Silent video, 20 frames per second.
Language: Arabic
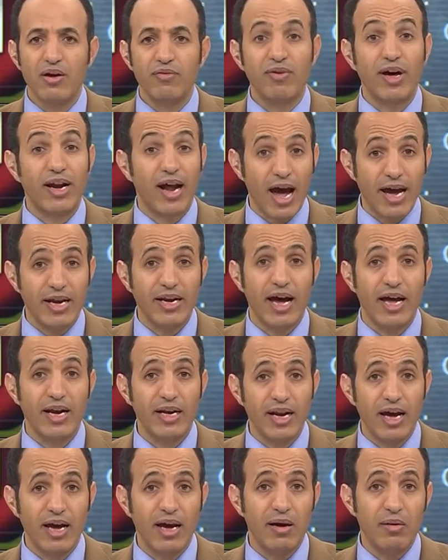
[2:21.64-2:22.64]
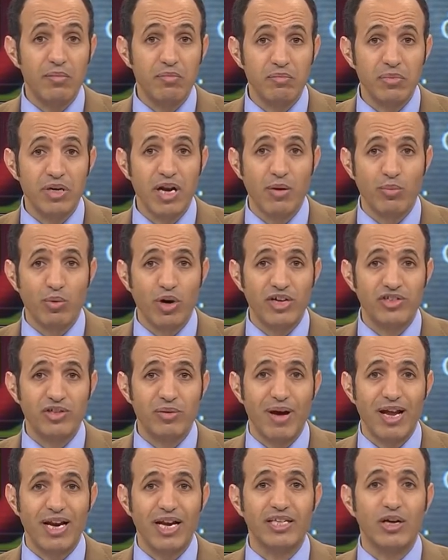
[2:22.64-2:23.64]
فرأينا أن من
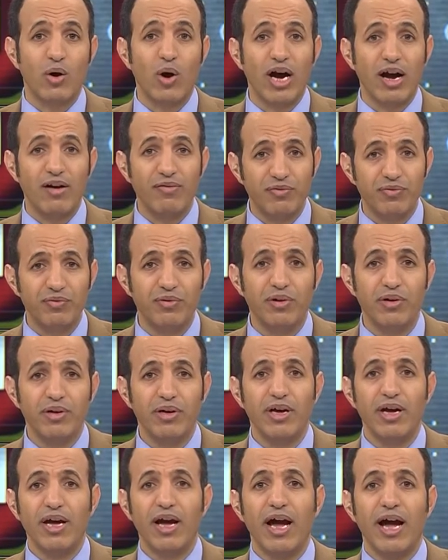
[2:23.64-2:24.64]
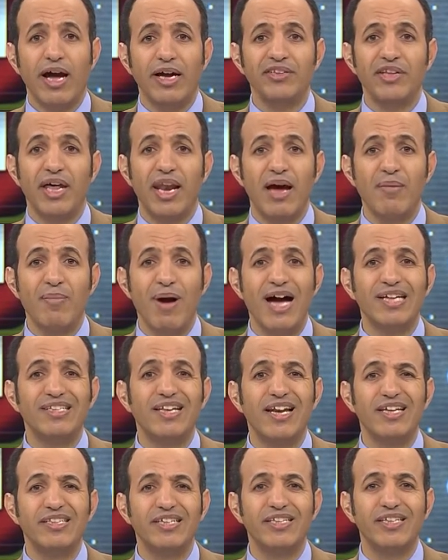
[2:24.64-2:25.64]
المناسب أن نتوقف عند الأبعاد
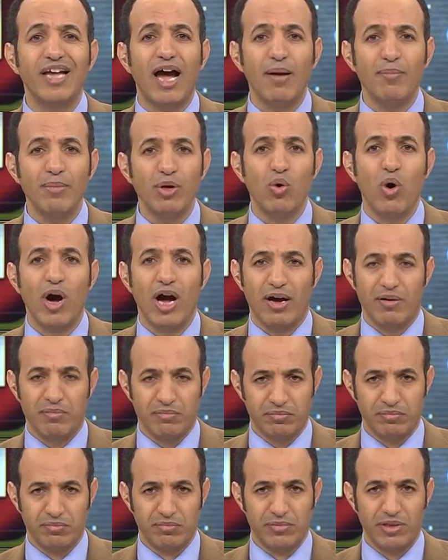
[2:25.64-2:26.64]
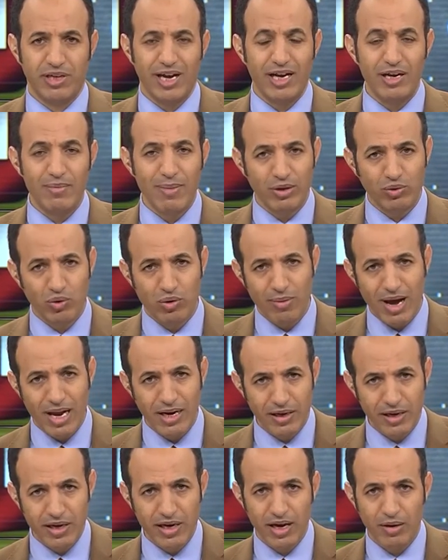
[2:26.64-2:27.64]
التي تحملها كلمات
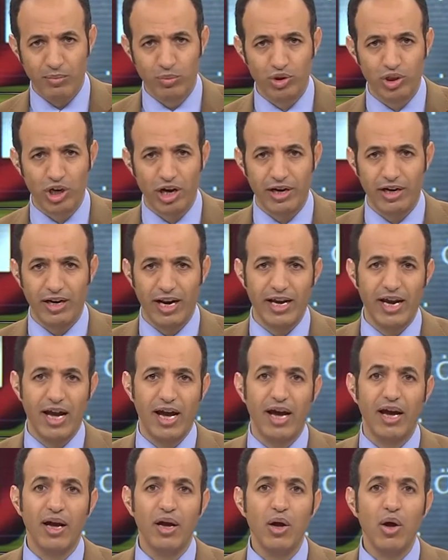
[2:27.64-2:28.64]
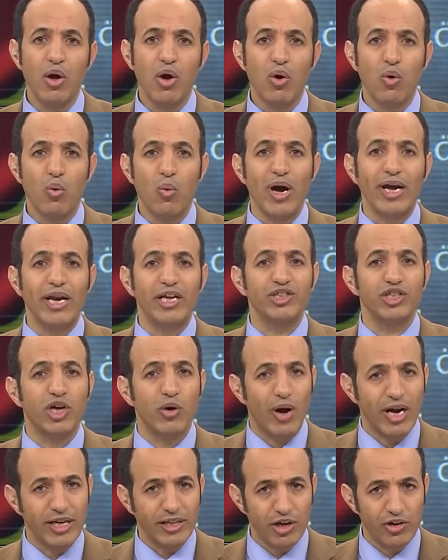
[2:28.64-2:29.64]
المالكي المشار إليها وإلى
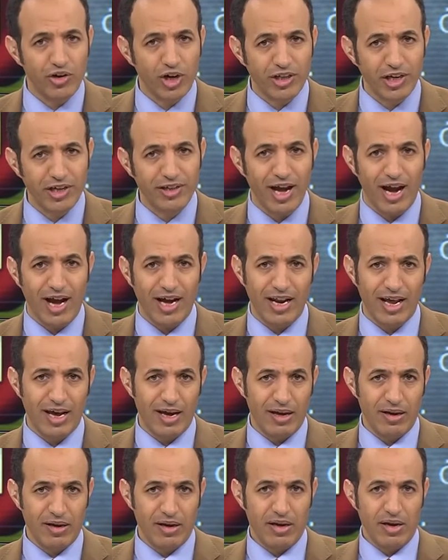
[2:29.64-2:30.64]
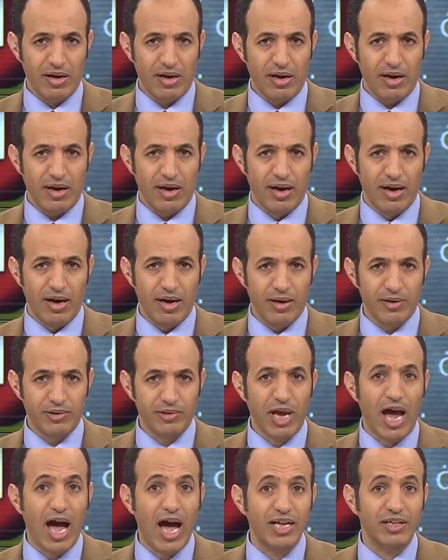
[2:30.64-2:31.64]
الشواهد الجديدة على آه،
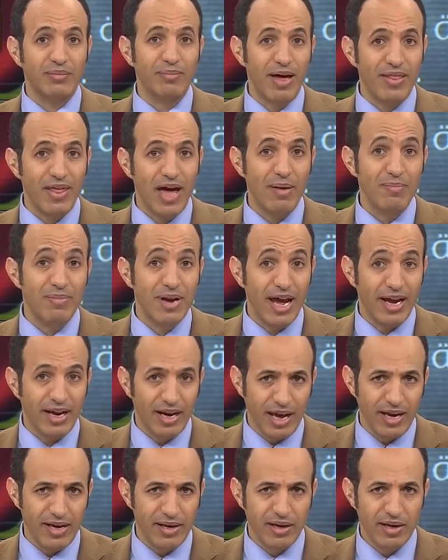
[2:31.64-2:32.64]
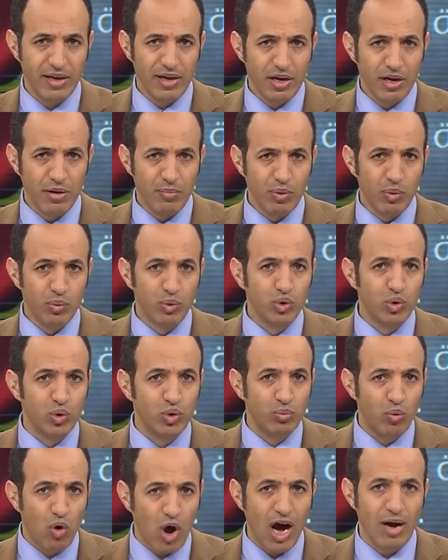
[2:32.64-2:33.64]
صحة ما ذهبنا إليه من
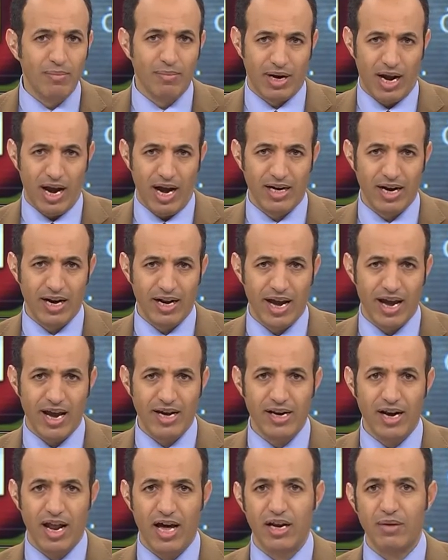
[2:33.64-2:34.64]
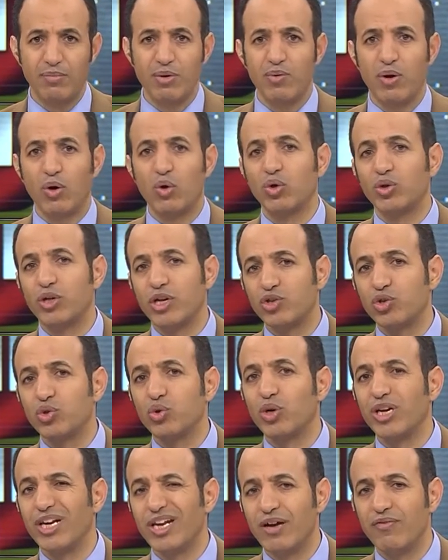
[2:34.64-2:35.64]
وجود مؤامرة على الكيان العربي والكتلة
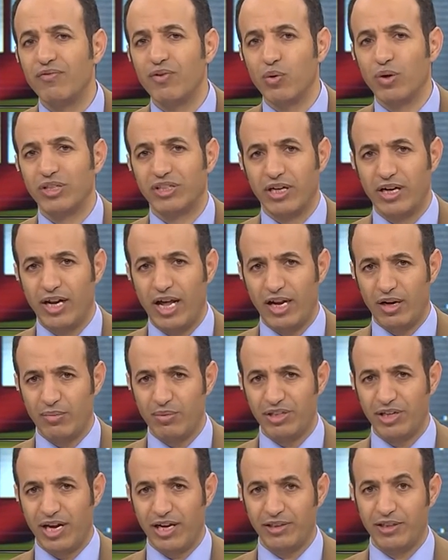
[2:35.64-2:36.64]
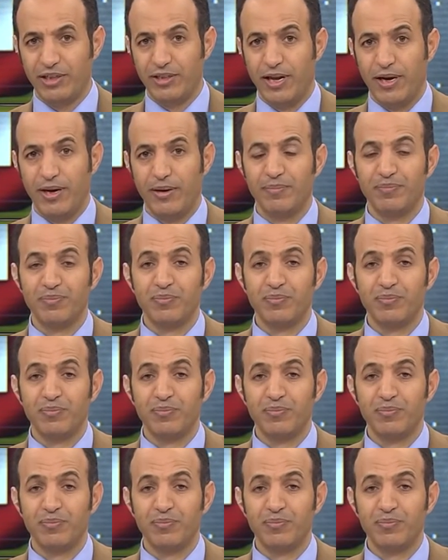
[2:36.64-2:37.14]
السنية في الوطن العربي تحديدا